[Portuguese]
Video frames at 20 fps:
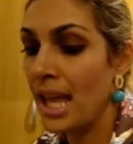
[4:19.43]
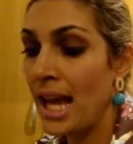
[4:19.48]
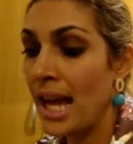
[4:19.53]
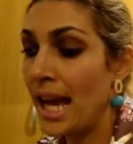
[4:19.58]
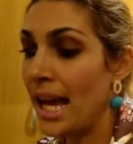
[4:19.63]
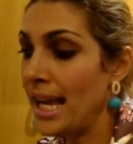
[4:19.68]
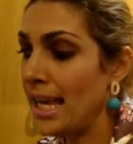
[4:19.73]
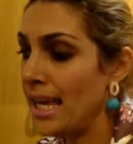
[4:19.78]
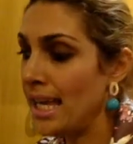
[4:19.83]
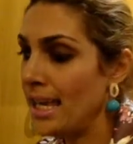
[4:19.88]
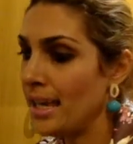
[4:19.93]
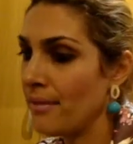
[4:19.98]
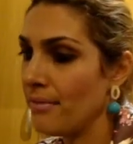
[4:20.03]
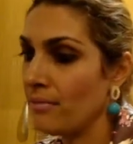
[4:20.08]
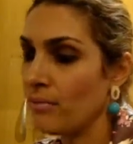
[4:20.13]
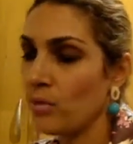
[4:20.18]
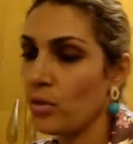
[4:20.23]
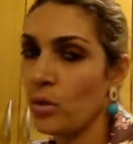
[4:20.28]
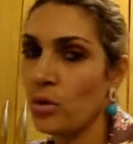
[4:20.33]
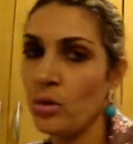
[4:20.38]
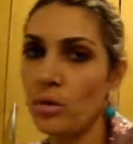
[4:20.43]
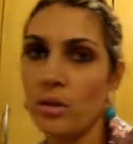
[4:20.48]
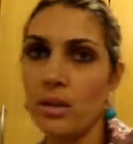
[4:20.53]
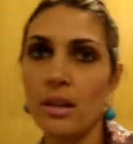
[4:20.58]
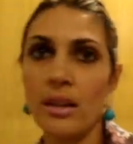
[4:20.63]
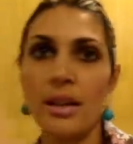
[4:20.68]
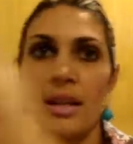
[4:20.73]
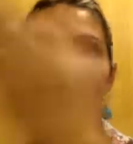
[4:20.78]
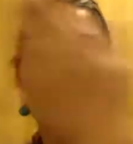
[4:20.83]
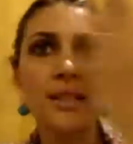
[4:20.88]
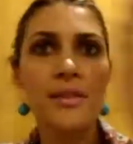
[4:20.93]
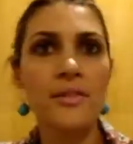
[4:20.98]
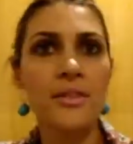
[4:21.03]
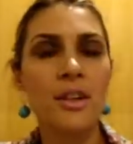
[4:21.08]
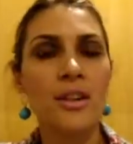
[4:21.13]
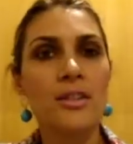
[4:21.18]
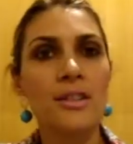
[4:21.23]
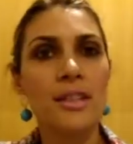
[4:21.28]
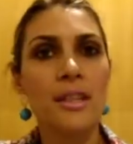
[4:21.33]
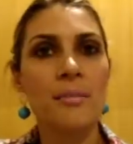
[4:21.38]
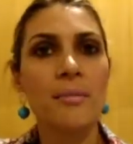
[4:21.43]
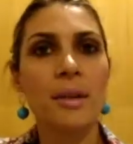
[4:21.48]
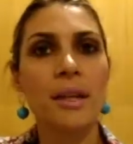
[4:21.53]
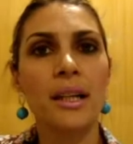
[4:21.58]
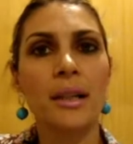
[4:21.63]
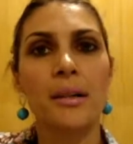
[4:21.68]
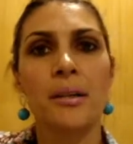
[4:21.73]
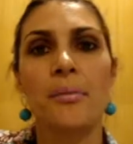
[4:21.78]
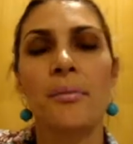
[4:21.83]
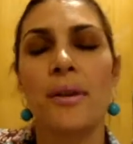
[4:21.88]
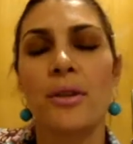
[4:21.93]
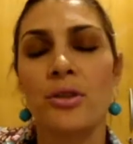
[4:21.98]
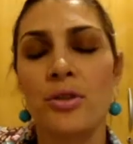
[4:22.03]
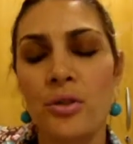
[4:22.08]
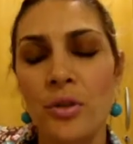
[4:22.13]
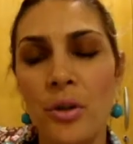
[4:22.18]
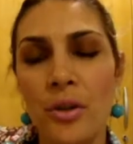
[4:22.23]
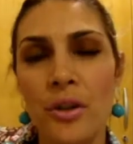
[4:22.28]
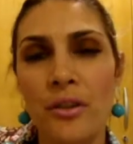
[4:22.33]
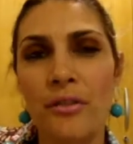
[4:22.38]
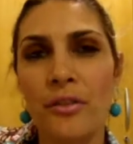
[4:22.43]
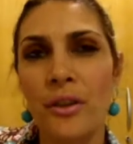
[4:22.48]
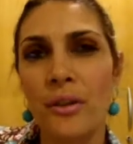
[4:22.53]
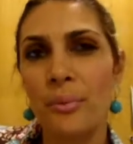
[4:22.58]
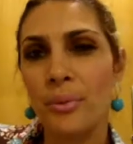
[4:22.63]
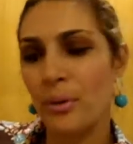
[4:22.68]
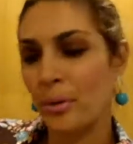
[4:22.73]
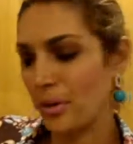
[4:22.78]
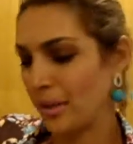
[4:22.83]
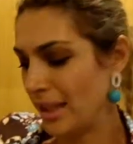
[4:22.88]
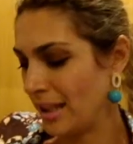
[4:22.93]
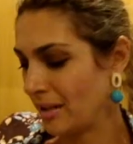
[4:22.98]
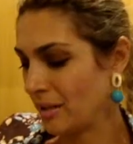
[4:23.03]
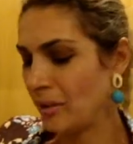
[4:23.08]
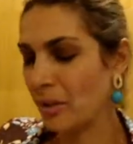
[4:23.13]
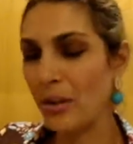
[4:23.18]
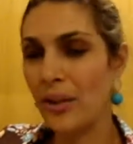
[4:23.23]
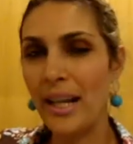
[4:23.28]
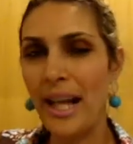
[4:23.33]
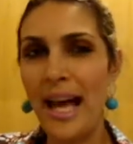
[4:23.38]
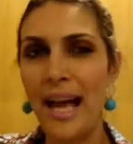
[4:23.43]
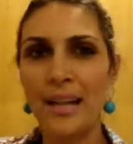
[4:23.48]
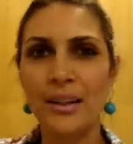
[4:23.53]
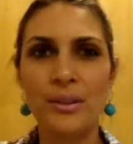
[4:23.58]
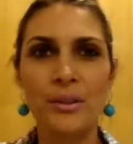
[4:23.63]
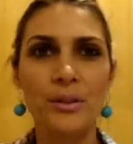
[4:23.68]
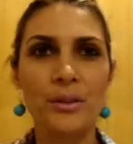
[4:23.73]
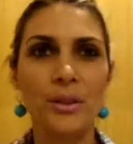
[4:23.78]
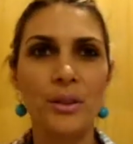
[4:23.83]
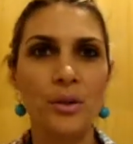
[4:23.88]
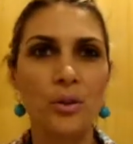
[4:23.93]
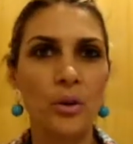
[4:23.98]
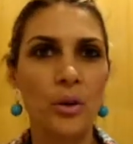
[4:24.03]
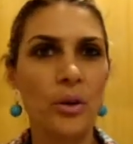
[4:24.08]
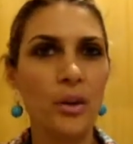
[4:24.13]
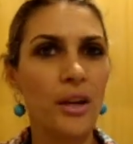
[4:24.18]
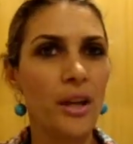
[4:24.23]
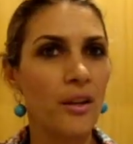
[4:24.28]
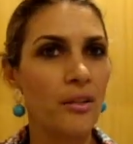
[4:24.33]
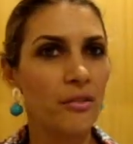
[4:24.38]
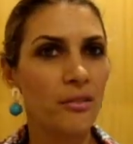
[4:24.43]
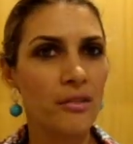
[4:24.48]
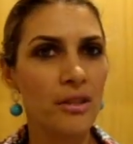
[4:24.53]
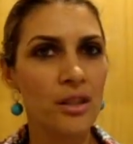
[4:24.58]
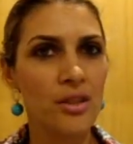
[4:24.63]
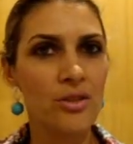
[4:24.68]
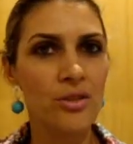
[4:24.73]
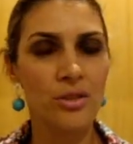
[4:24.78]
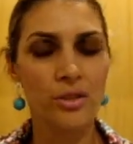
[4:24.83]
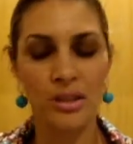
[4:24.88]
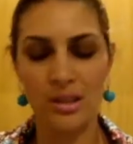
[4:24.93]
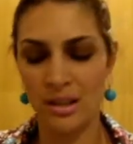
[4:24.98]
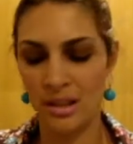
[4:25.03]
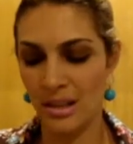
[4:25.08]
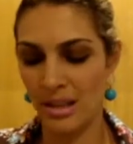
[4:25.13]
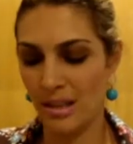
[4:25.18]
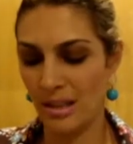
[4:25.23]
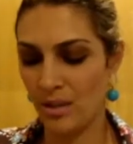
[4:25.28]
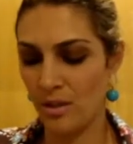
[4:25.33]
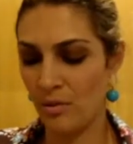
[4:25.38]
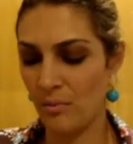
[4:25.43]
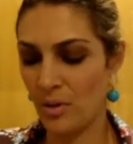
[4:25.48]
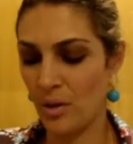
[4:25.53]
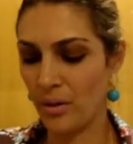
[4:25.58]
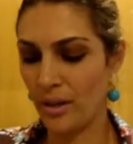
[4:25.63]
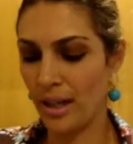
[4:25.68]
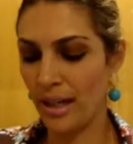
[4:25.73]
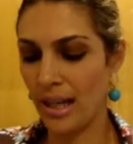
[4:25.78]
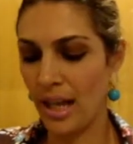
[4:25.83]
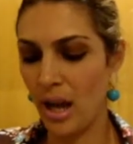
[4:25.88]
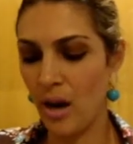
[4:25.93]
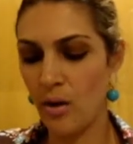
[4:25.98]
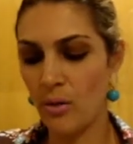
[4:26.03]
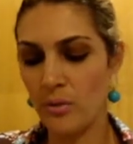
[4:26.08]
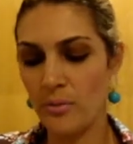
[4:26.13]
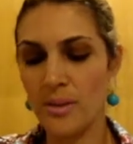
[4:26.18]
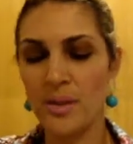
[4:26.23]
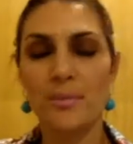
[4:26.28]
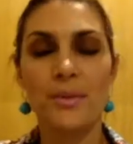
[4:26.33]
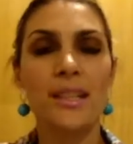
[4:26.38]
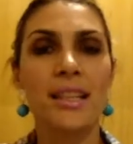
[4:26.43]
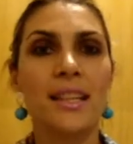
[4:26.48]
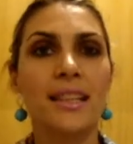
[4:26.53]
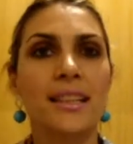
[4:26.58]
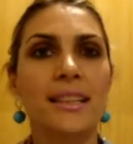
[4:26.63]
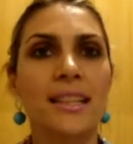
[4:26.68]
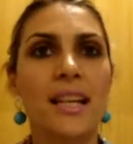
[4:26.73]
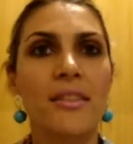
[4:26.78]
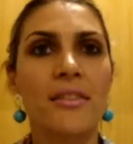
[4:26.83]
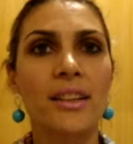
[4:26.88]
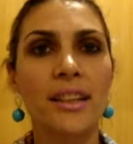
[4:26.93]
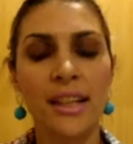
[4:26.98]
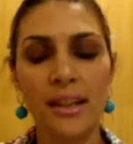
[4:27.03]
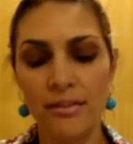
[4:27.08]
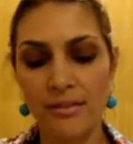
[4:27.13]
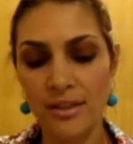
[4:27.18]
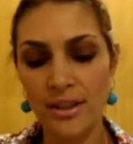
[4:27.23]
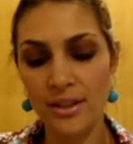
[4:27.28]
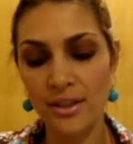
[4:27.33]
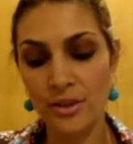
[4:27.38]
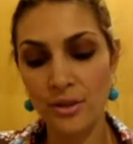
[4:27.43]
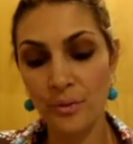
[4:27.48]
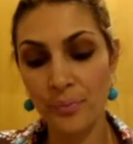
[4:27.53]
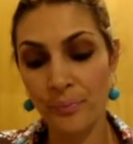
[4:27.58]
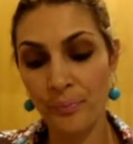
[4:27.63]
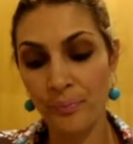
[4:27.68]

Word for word: Aí, esse final de semana que passou, eu fui pro rodeio em Colorado. Eu coloquei um vídeo no meu canal, algumas meninas devem ter visto.